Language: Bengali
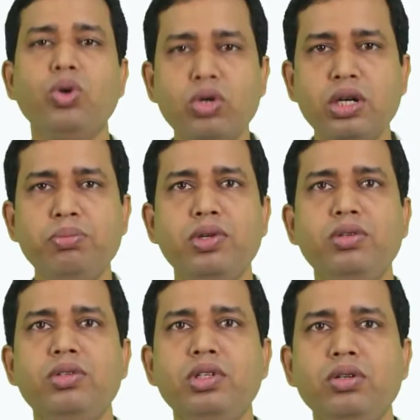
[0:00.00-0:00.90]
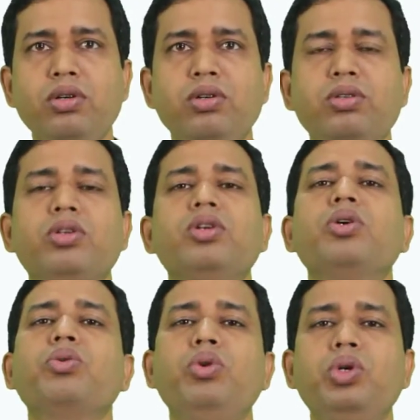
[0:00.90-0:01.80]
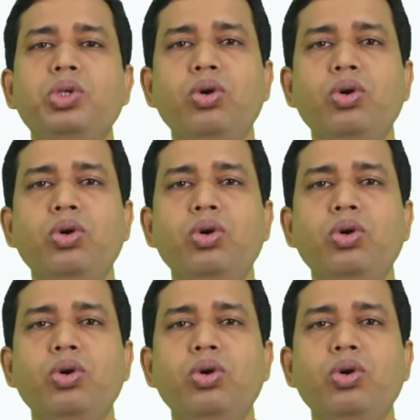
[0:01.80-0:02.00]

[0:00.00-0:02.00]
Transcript: সংখ্যা পদ্ধতি হল কোনো